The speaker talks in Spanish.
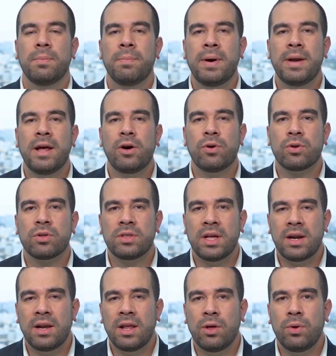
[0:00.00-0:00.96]
van a
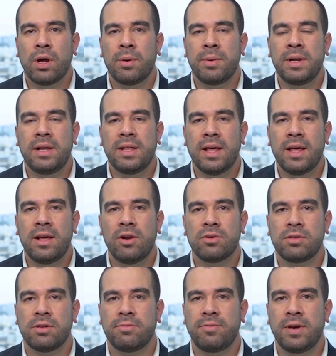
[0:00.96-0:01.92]
cortar la durabilidad de
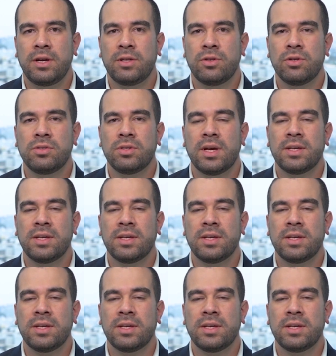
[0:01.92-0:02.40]
los efectos